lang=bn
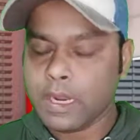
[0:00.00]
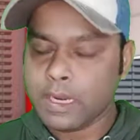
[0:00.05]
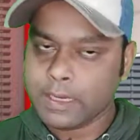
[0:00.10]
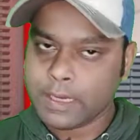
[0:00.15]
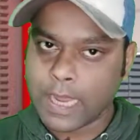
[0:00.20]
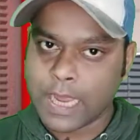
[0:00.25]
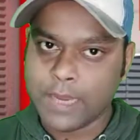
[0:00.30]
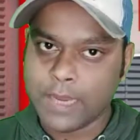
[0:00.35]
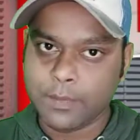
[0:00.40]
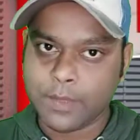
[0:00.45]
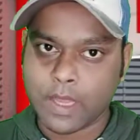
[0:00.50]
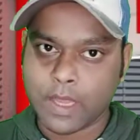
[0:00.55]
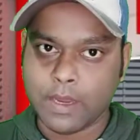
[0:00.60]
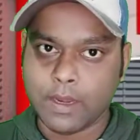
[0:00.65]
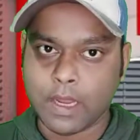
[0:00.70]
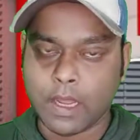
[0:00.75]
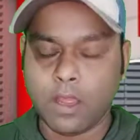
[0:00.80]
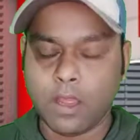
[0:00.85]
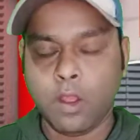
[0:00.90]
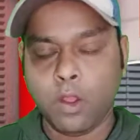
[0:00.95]
টাইম দেয়
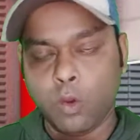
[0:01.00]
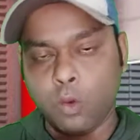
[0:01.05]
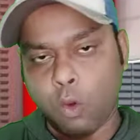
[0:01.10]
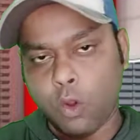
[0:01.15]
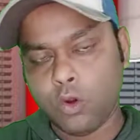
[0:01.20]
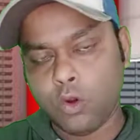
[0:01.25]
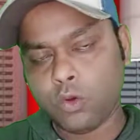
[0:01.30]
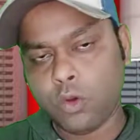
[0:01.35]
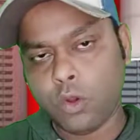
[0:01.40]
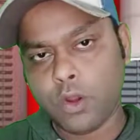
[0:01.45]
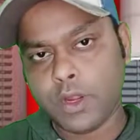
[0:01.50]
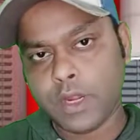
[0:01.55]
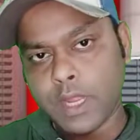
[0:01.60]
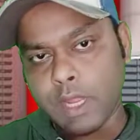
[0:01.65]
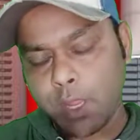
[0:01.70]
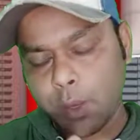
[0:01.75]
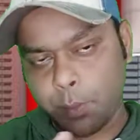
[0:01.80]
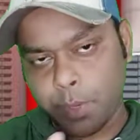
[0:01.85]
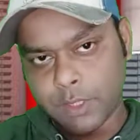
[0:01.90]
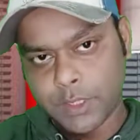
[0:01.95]
না কল করে না
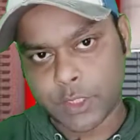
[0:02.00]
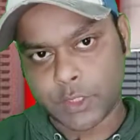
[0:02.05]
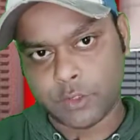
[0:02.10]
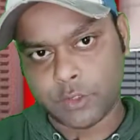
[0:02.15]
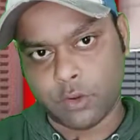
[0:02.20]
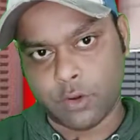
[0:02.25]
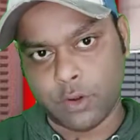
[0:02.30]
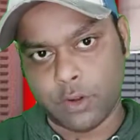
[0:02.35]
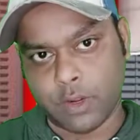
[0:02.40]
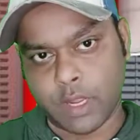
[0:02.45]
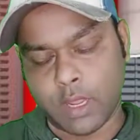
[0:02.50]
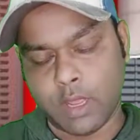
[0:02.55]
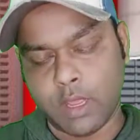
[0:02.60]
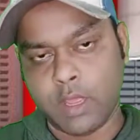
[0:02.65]
মেসেজ করে না